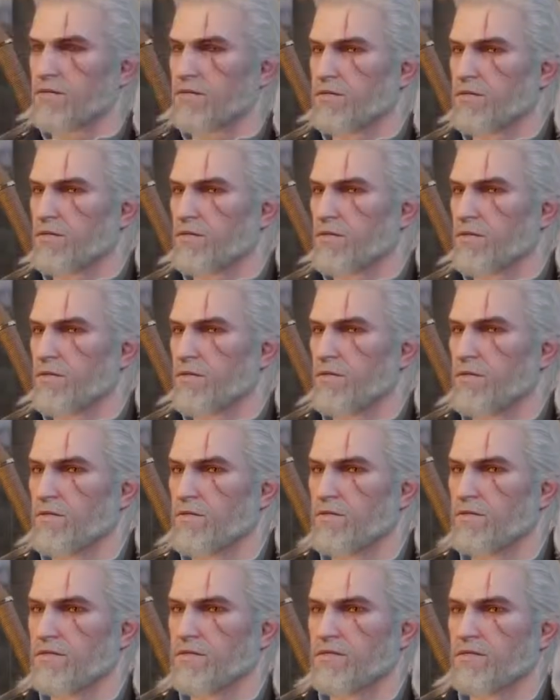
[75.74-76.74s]
ら寄ってよね
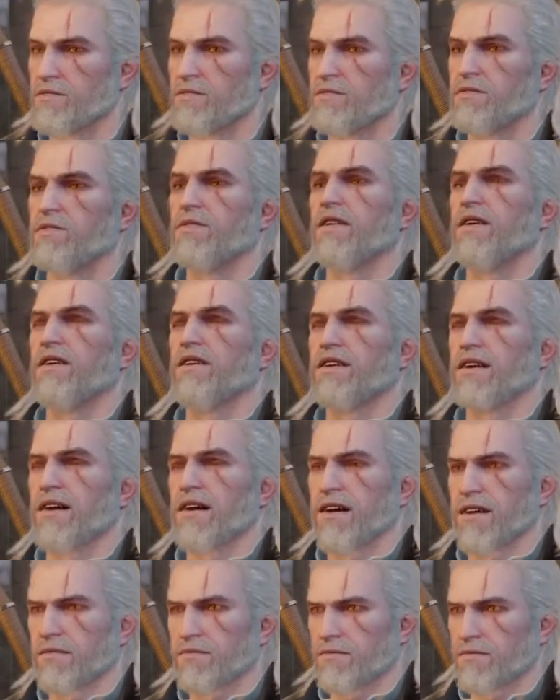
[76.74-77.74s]
分かっ
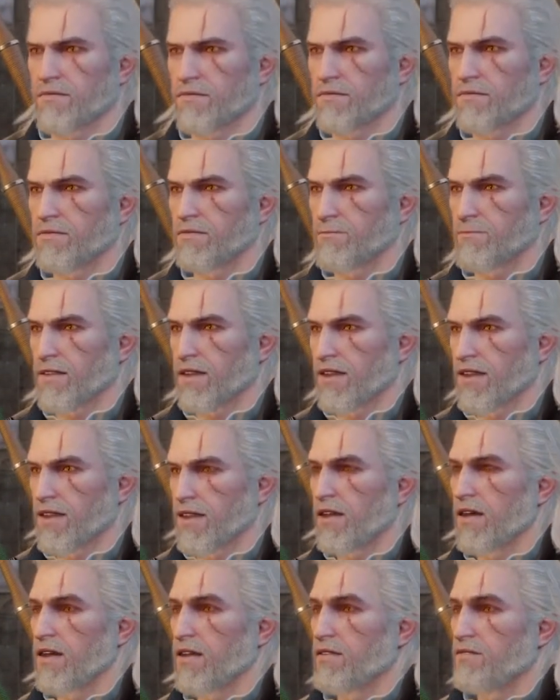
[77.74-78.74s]
たま
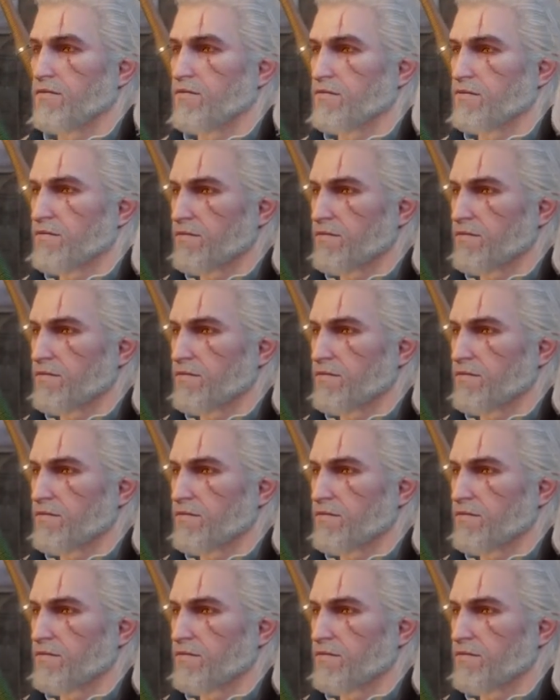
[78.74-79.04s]
たな